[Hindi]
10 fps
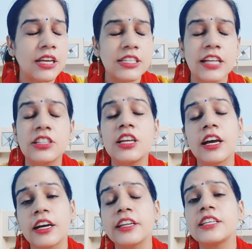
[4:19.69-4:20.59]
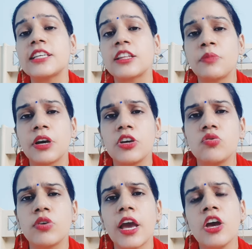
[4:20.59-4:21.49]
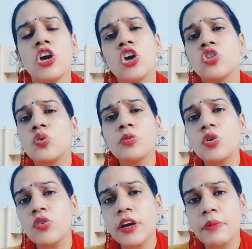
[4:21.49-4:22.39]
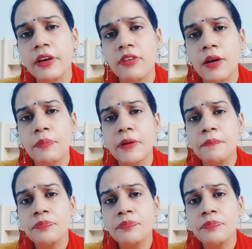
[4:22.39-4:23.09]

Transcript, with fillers: के साथ में लखन के साथ में गई हुई है तुम क्यों गए भाई वहां पर